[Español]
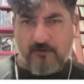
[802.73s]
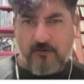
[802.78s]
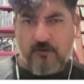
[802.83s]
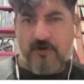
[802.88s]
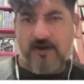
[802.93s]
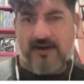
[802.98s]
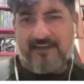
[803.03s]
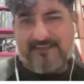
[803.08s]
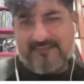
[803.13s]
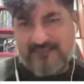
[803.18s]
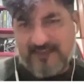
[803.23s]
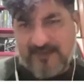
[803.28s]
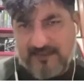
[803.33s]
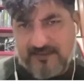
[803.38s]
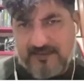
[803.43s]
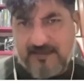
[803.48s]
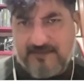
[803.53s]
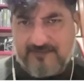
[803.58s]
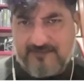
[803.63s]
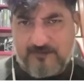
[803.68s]
O
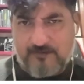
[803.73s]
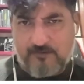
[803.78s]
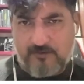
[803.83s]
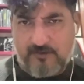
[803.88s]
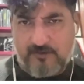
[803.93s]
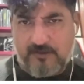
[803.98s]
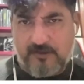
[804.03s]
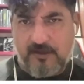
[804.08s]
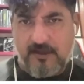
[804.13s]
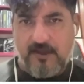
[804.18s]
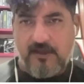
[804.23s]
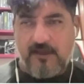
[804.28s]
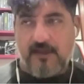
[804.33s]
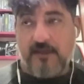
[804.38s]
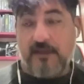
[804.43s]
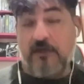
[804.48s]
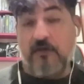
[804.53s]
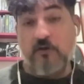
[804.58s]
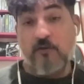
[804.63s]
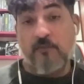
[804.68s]
cassette hasta ahorita,
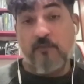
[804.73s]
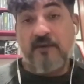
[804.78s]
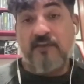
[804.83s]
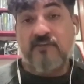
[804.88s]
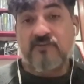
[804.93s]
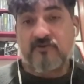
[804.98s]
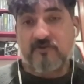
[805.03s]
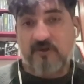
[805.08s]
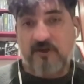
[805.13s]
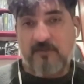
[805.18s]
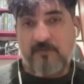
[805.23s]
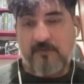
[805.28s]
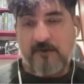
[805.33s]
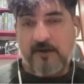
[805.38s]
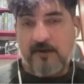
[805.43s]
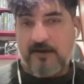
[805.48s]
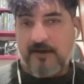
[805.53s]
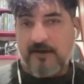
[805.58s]
y lo mainstream,